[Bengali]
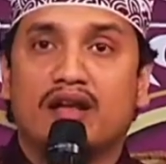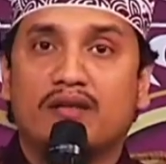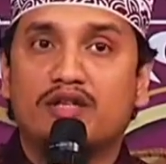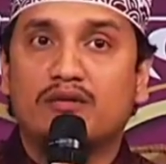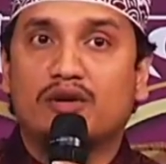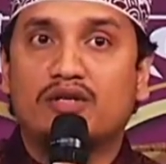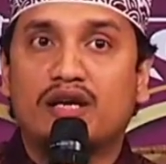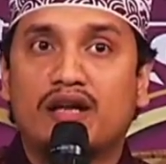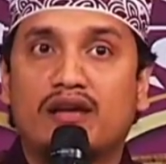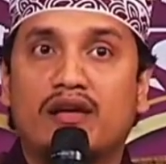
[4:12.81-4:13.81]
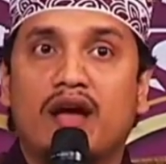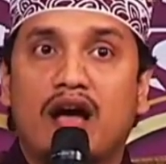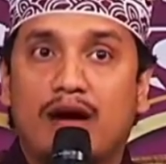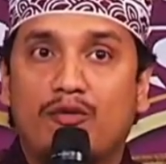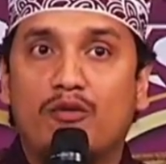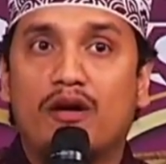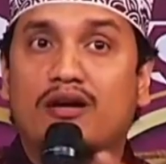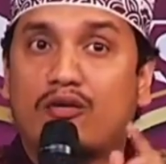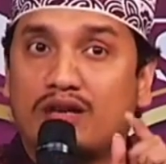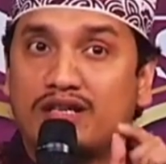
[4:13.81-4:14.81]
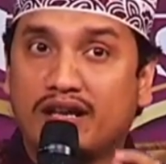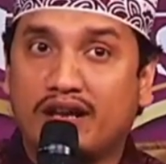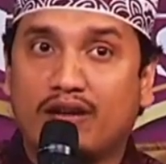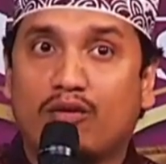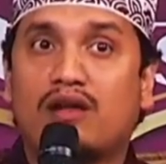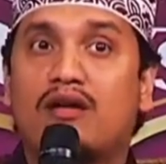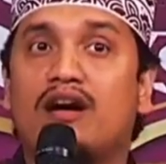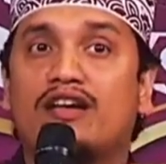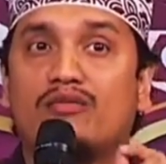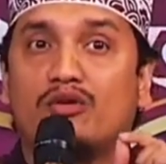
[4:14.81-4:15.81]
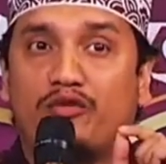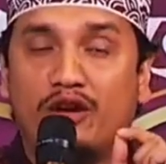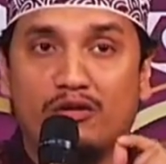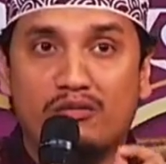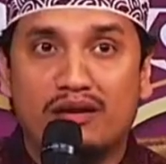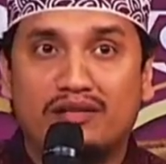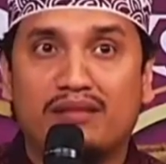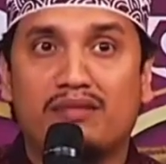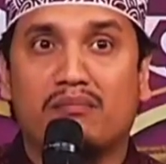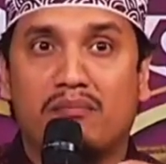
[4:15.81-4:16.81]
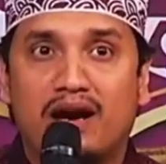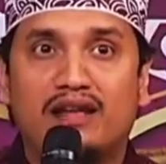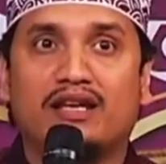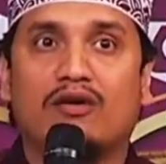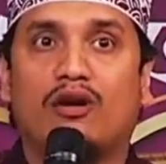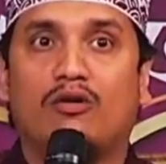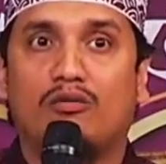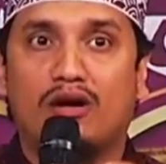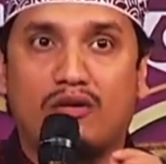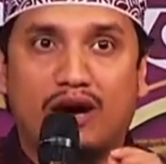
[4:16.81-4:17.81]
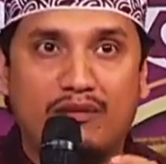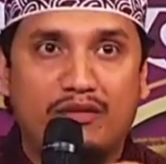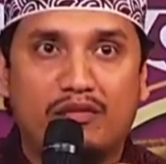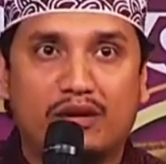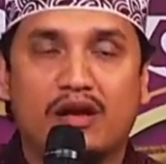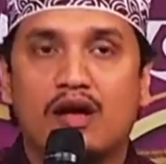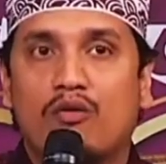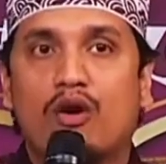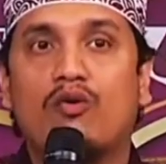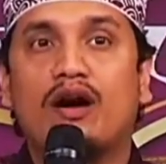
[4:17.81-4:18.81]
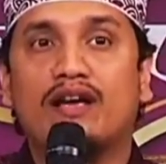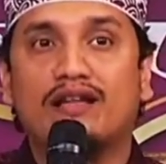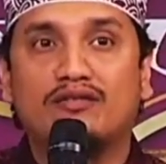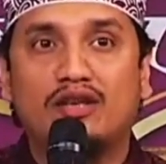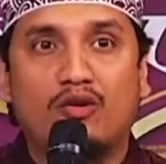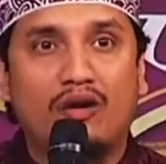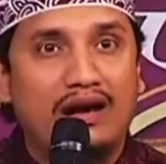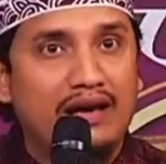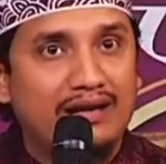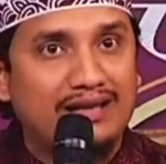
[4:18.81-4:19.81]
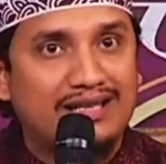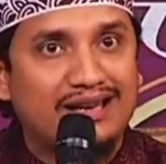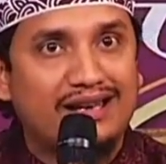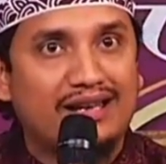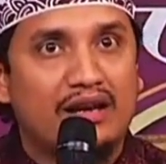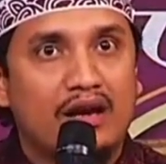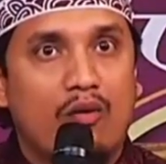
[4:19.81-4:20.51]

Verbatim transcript: নবীজি বলছেন আবু বকর ওয়াজিরি ওয়াল কায়েমুফি উম্মতি মিম বাদি ওয়া উমর হাবিবি ওয়া হুয়া ইয়ান্তিকু আলা লিসানি